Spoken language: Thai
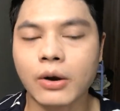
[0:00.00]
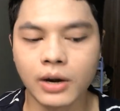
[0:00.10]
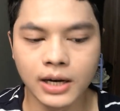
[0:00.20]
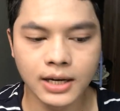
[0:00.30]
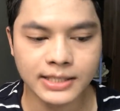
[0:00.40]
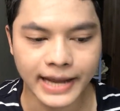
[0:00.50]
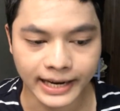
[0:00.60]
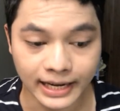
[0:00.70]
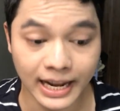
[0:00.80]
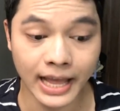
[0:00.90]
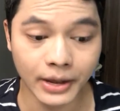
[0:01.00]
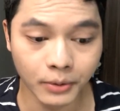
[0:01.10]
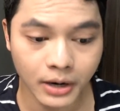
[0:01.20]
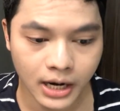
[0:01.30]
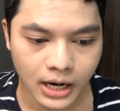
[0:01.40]
เขาก็เลิกใส่กันแล้ว
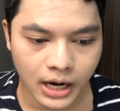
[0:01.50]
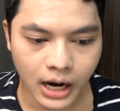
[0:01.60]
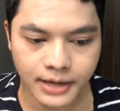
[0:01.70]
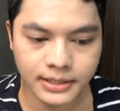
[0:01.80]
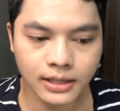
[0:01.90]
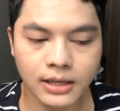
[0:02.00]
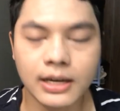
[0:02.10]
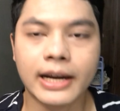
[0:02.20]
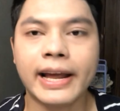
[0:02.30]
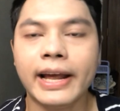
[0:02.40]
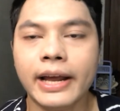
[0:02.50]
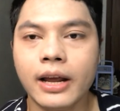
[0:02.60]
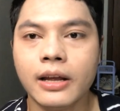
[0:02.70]
จึงเหลือแค่